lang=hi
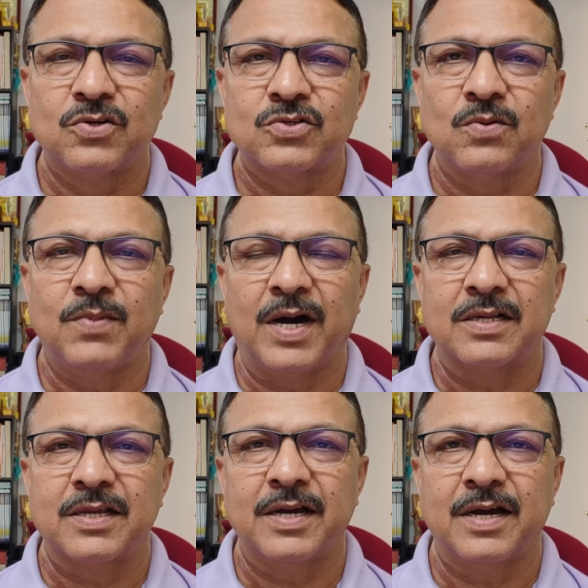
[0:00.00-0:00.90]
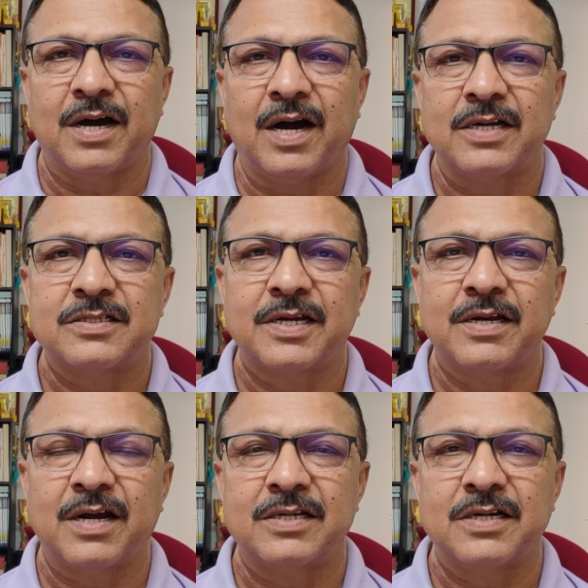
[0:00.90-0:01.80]
दोस्तों बात है आज
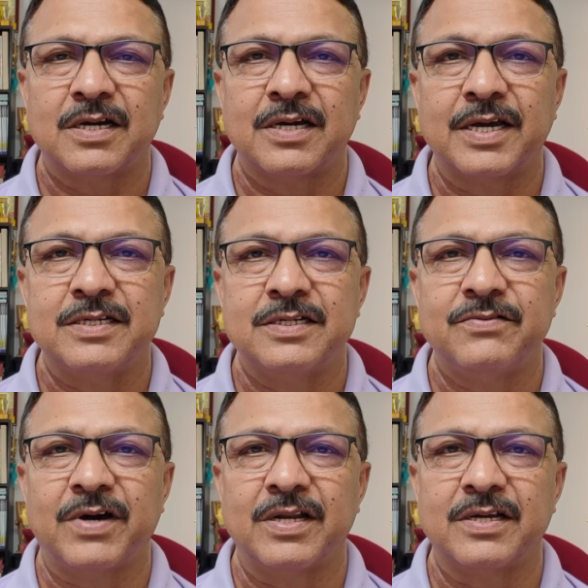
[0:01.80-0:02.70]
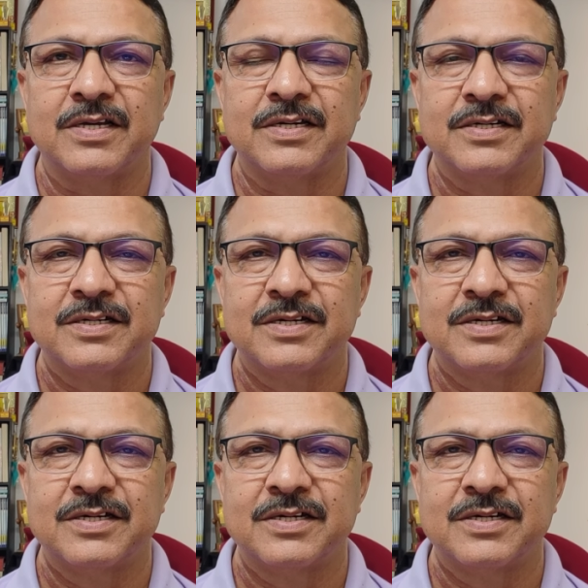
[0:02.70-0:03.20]
के राजा केजरीवाल की